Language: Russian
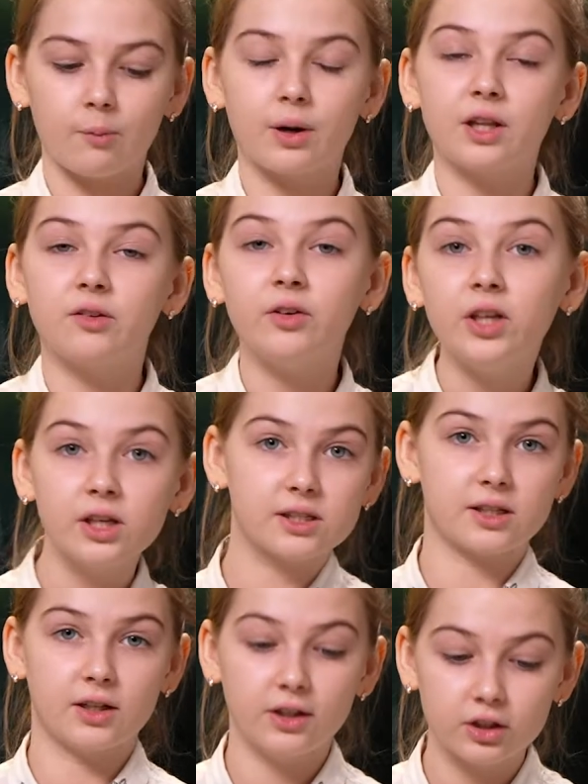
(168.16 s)

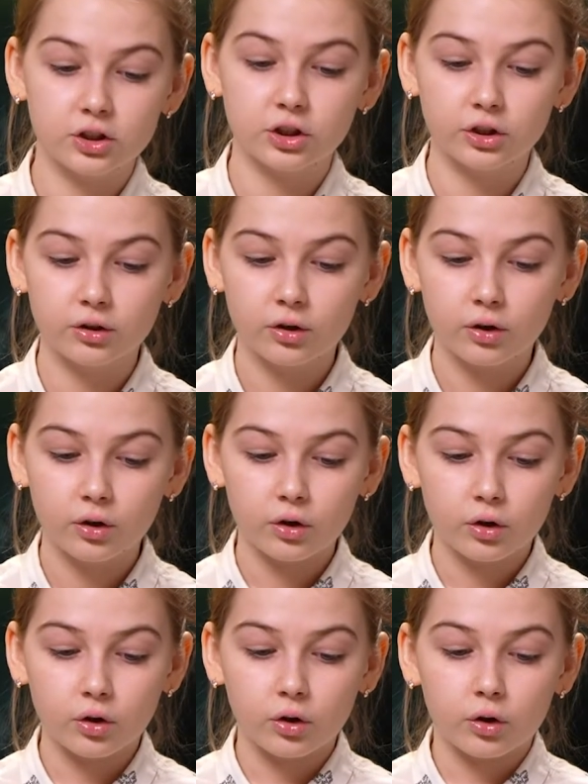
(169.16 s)
продвинется и лежит.
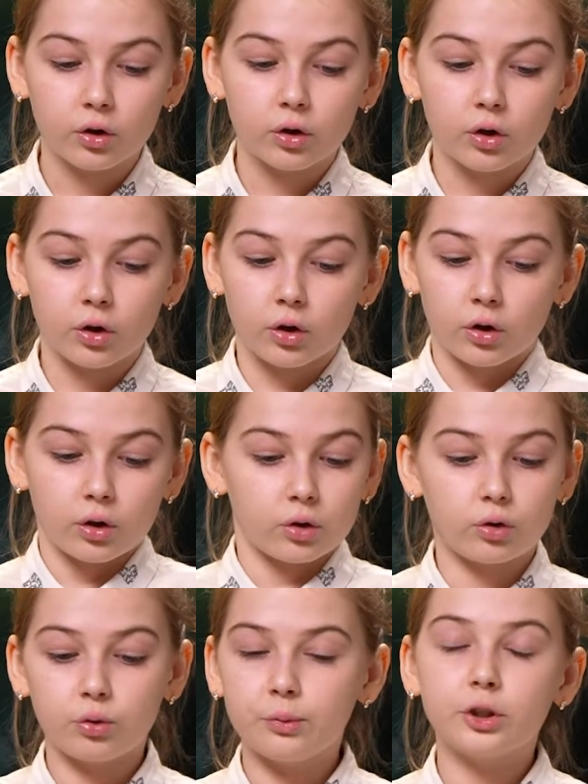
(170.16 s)

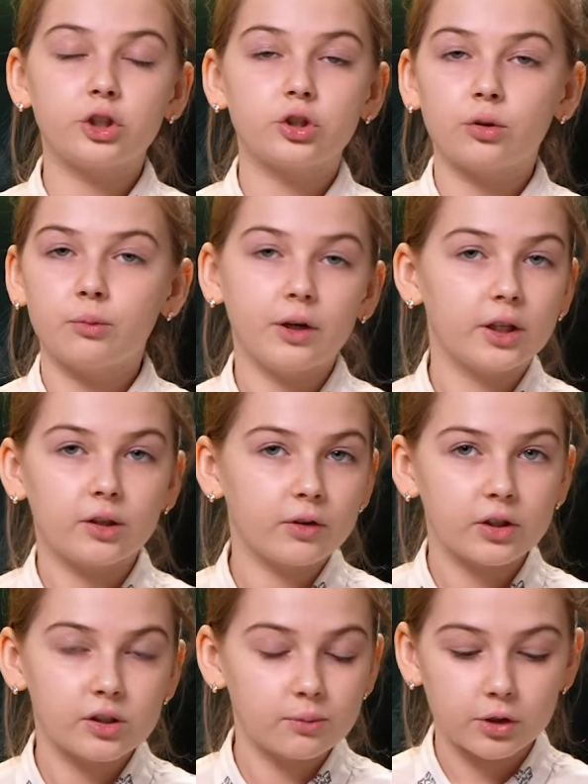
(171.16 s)
Думает, что мы этого
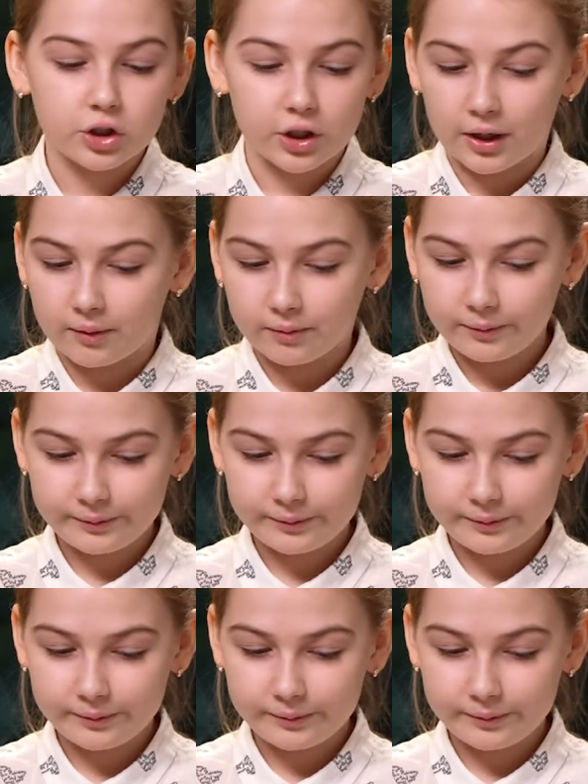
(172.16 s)
не замечаем.